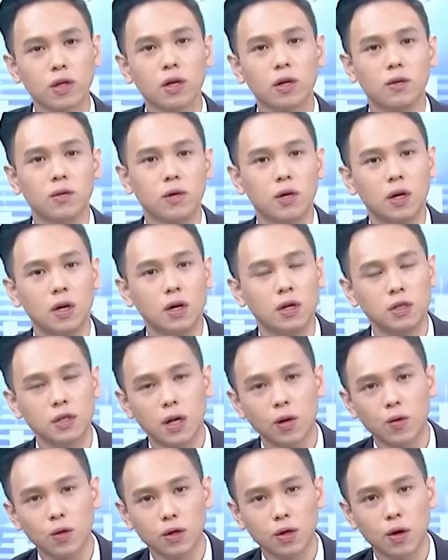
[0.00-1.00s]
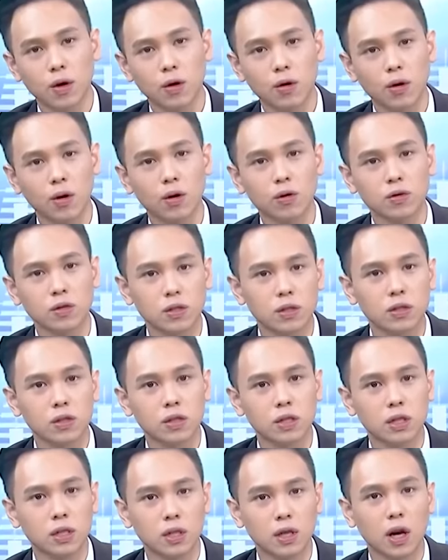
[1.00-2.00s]
电、上尾投控、世
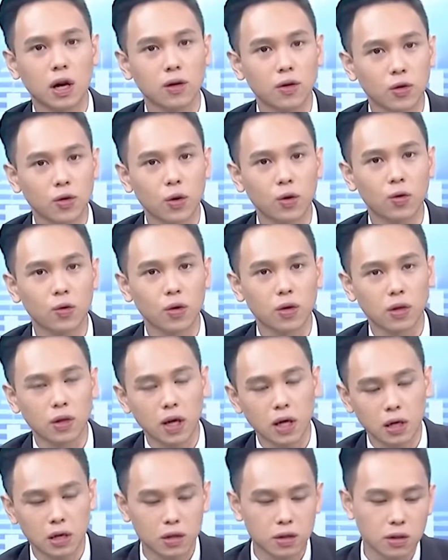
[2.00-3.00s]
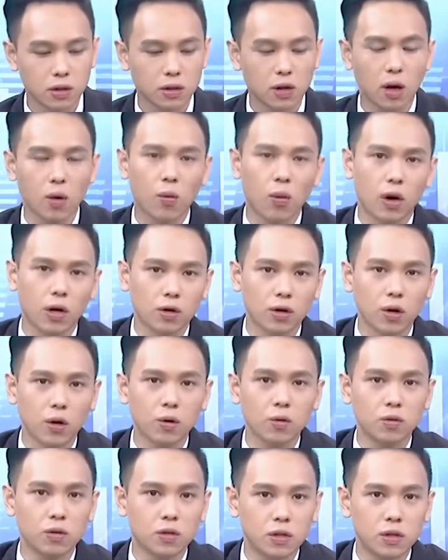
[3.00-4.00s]
纪刚东源，那一直到网
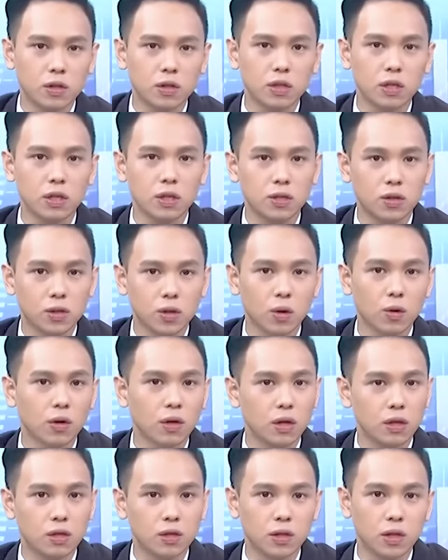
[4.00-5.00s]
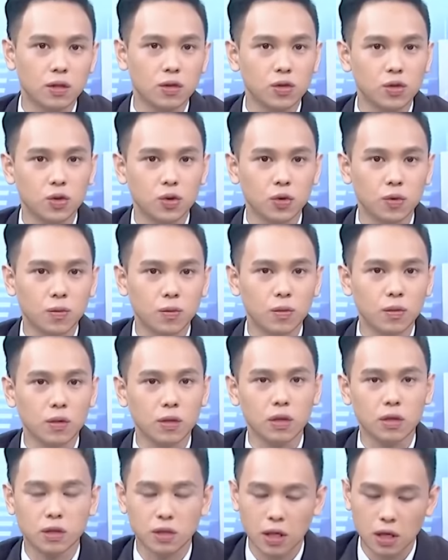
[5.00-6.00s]
通、智易、中磊、神准，
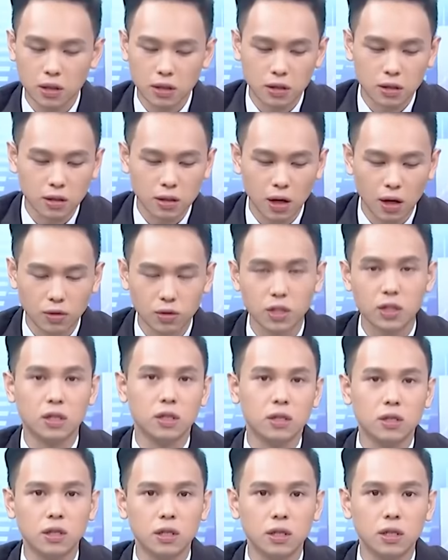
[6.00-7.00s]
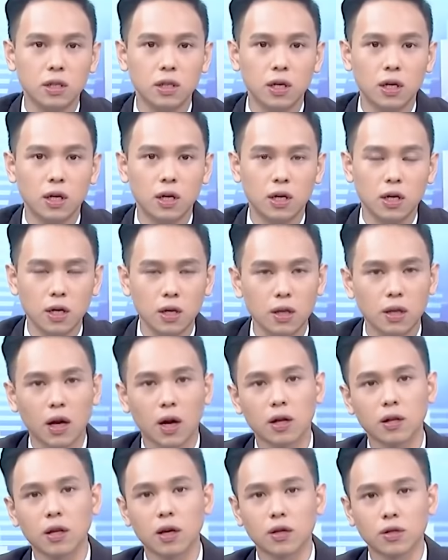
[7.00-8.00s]
再一直到起基。一
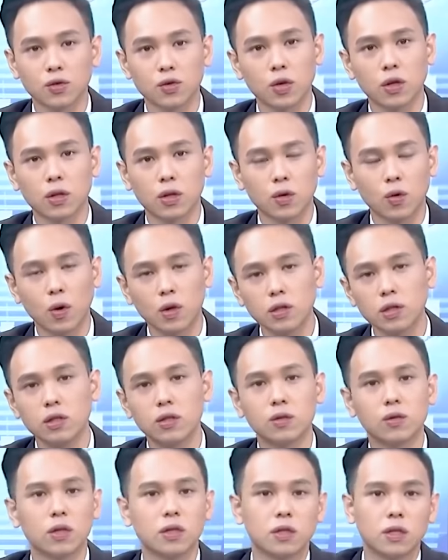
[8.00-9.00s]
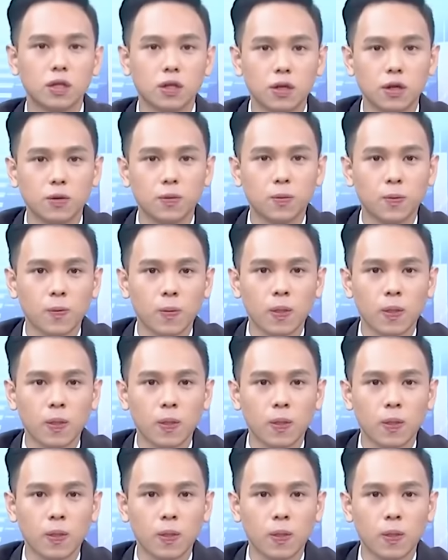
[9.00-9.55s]
档档赚，关键就在这里，